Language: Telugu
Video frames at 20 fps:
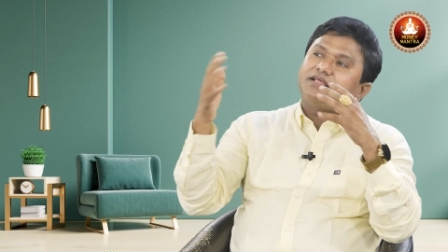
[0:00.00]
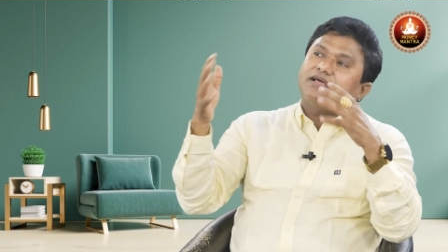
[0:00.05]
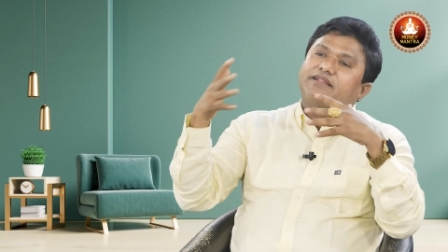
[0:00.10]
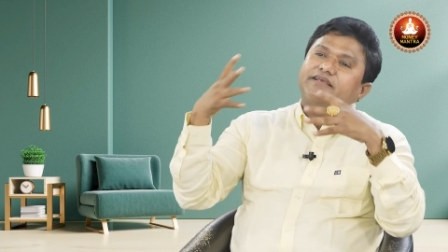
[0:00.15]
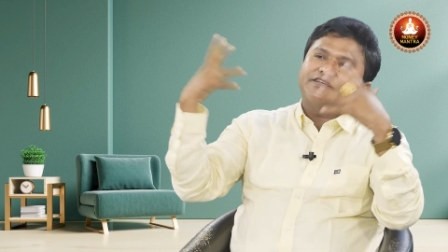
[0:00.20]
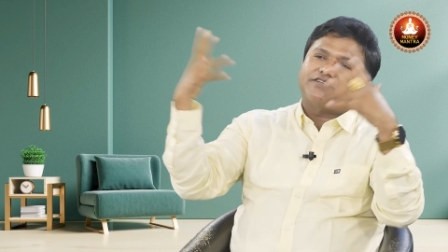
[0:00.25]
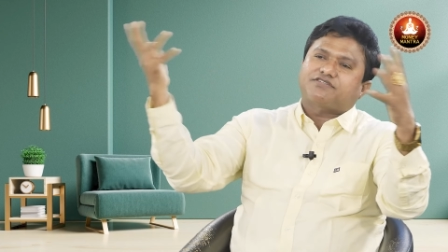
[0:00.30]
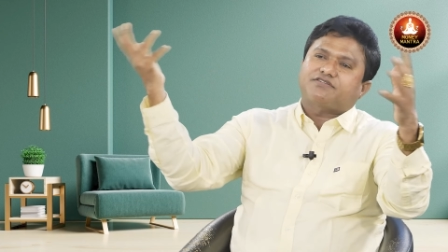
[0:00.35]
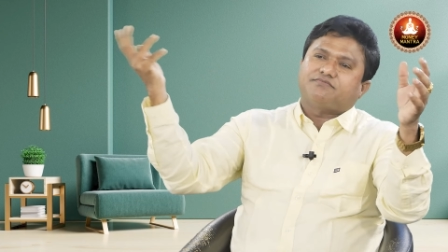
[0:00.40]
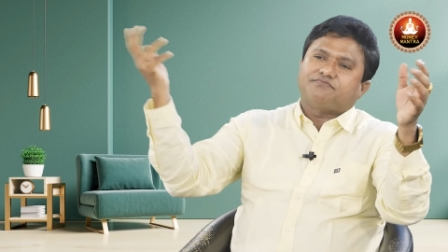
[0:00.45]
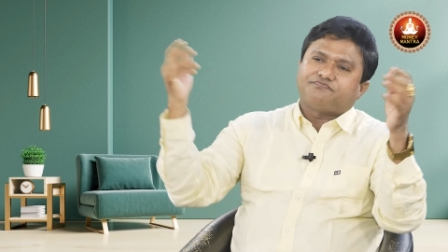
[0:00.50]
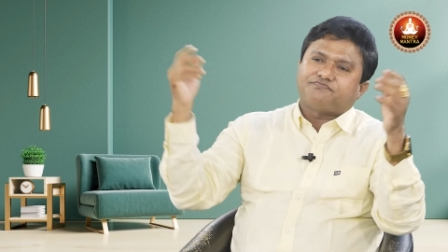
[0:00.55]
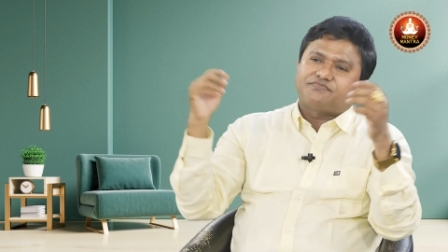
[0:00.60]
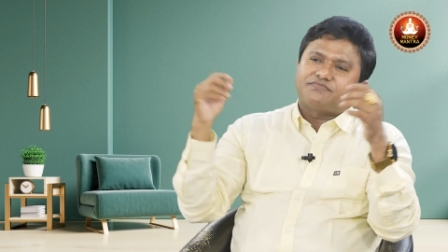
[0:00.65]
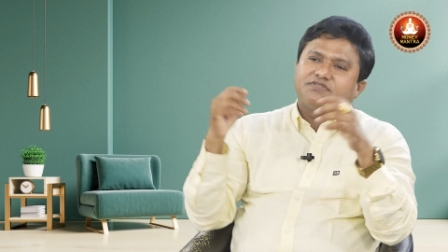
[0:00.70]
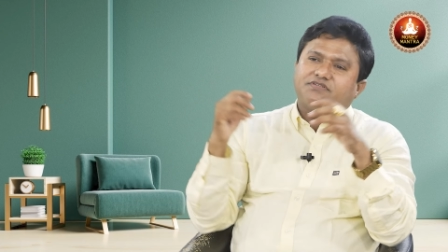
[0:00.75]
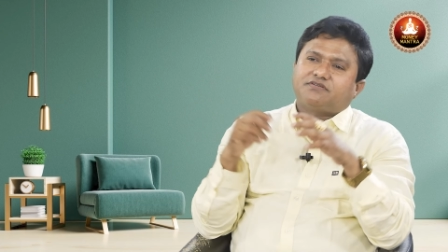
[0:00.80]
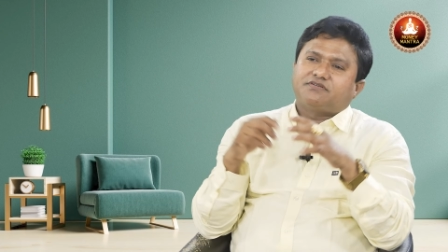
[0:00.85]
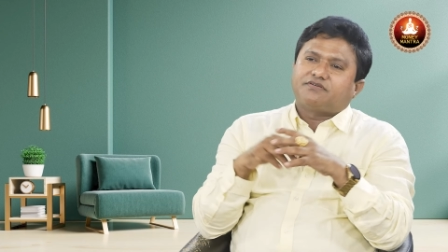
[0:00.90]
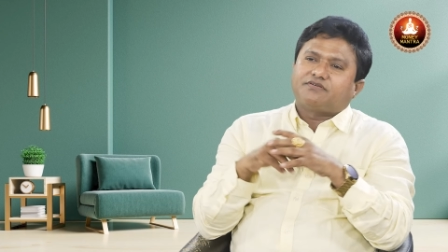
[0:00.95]
తనకి ఇష్టం
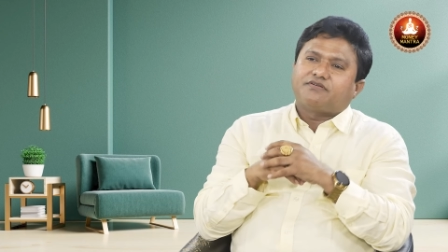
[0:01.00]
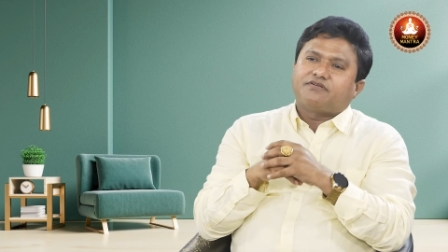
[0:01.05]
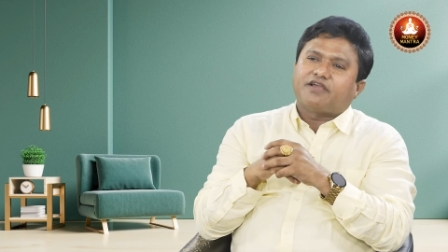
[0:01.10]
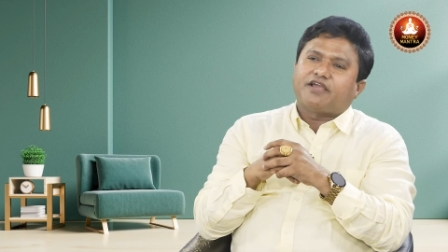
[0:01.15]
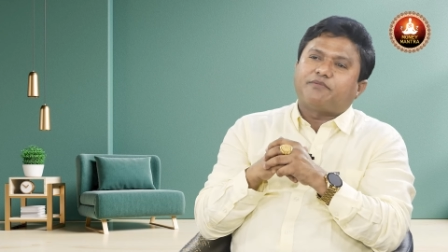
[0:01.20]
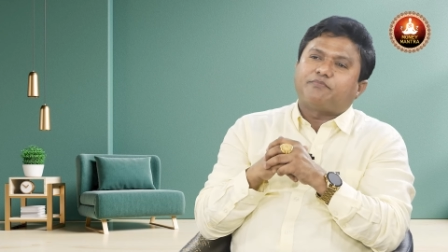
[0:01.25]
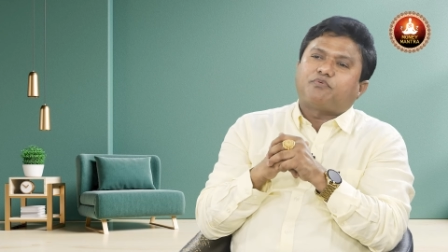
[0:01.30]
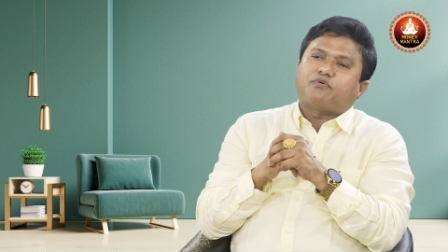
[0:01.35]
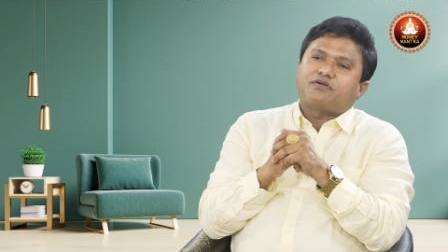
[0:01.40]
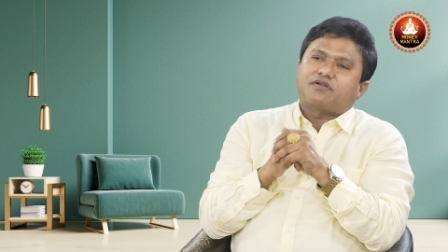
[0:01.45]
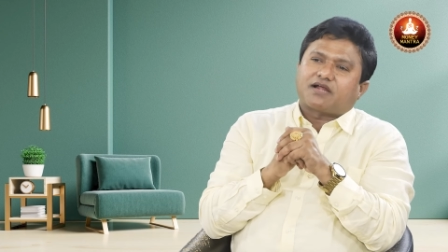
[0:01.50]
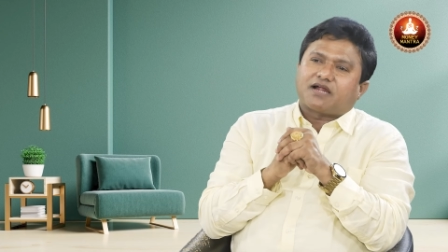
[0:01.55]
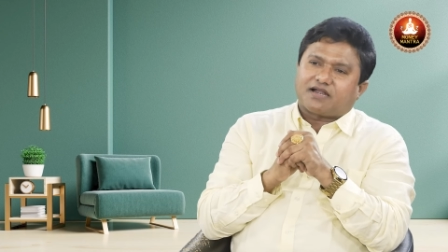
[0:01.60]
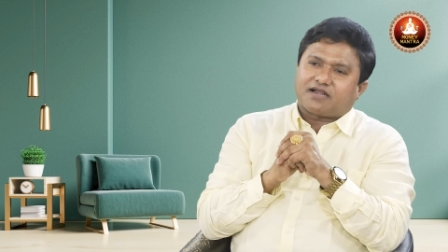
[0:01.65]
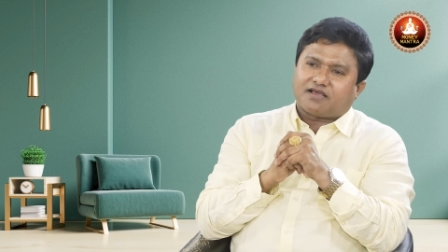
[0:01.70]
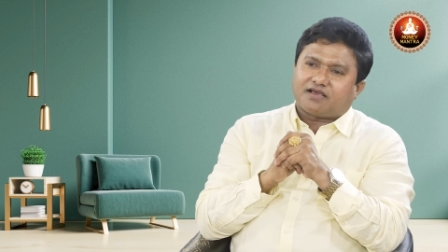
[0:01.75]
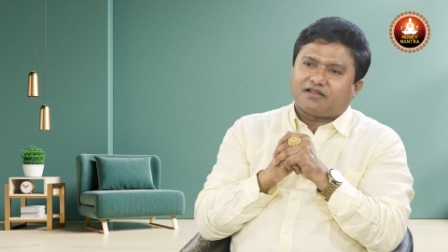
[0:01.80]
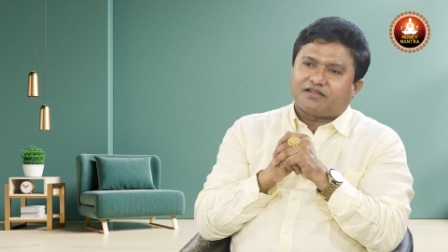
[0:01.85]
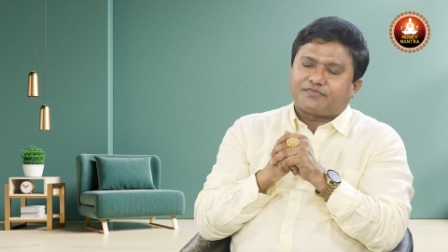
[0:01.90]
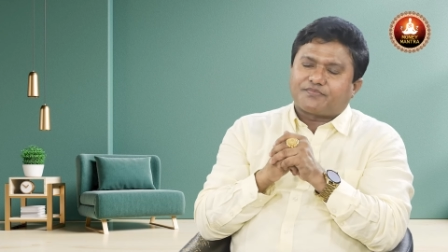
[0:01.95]
ఎయిర్పోర్ట్
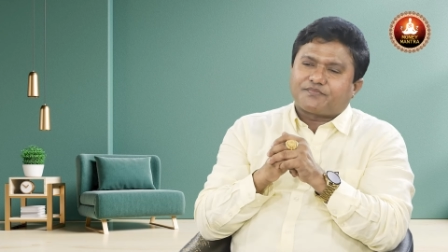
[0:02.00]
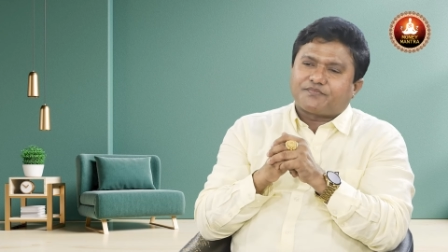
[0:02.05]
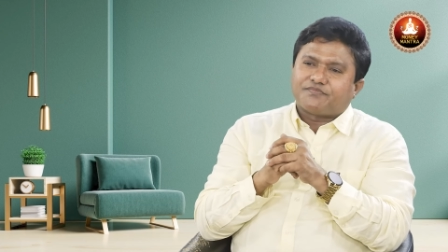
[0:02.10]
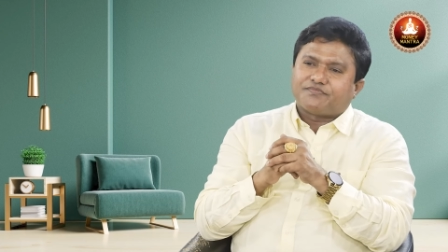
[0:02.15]
కట్టాలి